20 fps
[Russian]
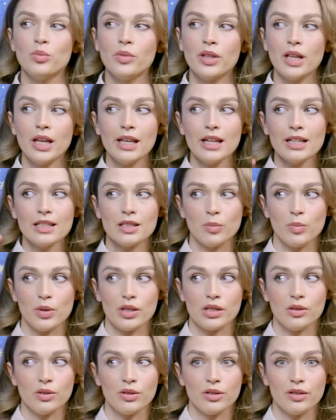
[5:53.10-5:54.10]
У меня есть
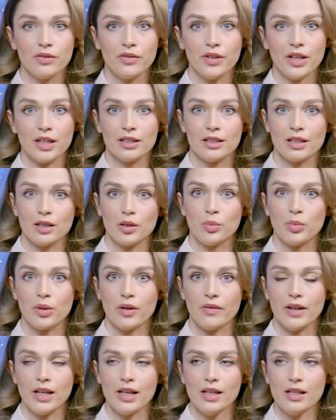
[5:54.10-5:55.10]
определенный вектор
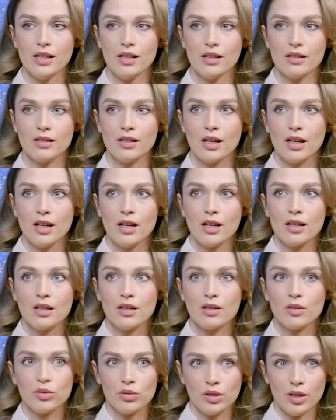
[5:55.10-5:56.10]
направления,
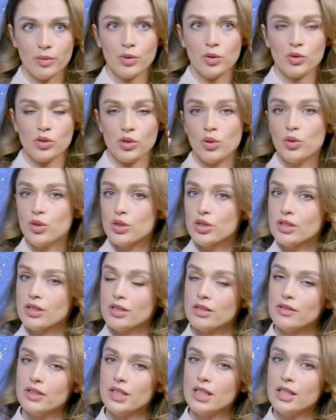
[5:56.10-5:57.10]
куда мне очень
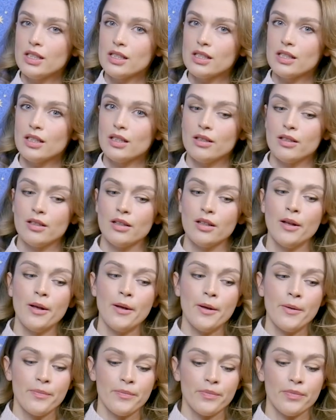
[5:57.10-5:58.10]
хочется двигаться,
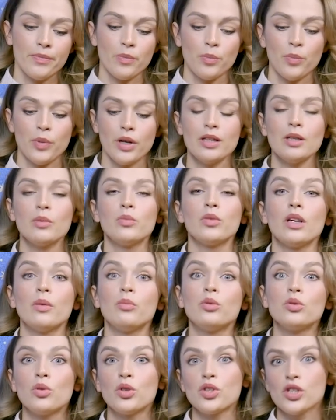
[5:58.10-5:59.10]
поэтому я
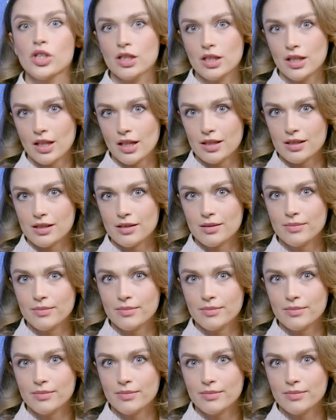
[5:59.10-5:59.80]
буду очень стараться.